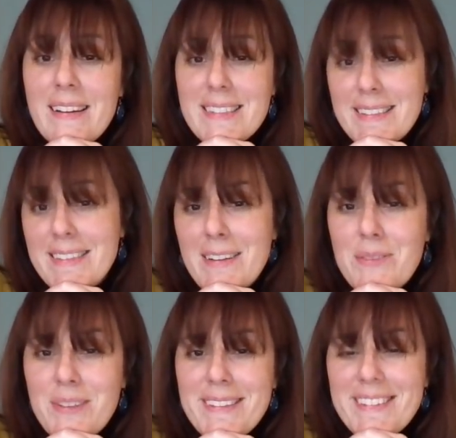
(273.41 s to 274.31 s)
si, en
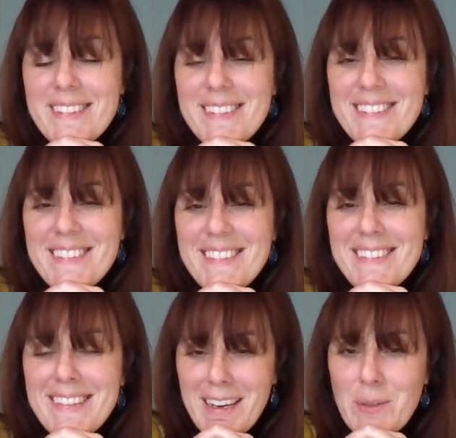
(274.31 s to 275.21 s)
fait,
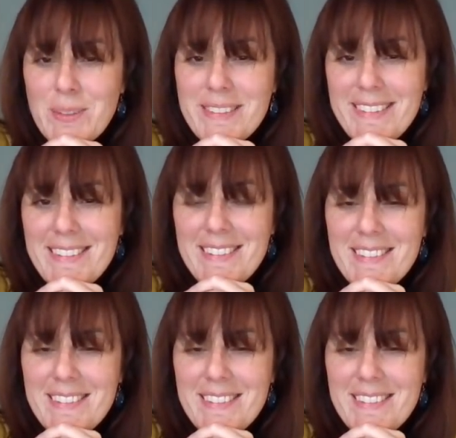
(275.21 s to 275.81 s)
tu as réussi.